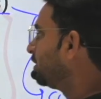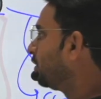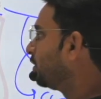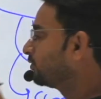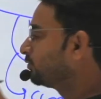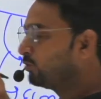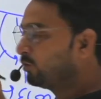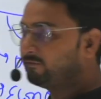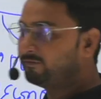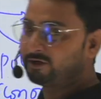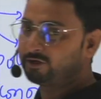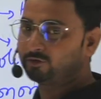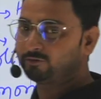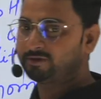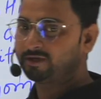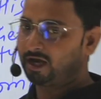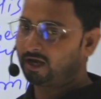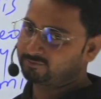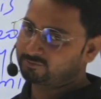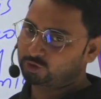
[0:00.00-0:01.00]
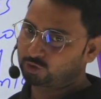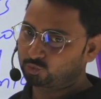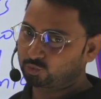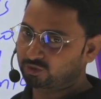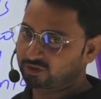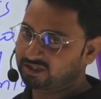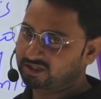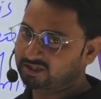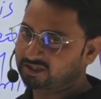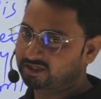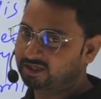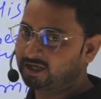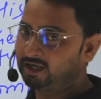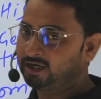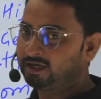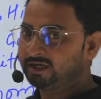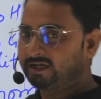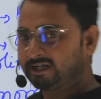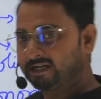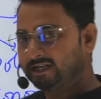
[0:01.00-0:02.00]
और वो वीडियो भी आप जरूर देखिएगा
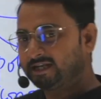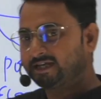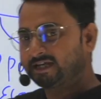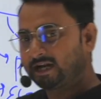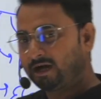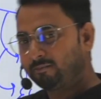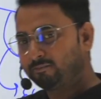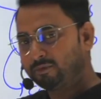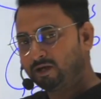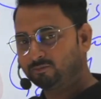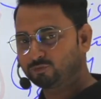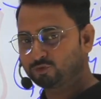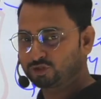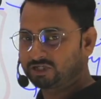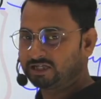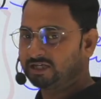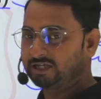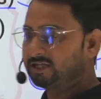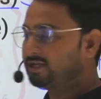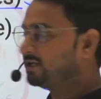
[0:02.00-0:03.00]
टेलीग्राम में हम उसकी लिंक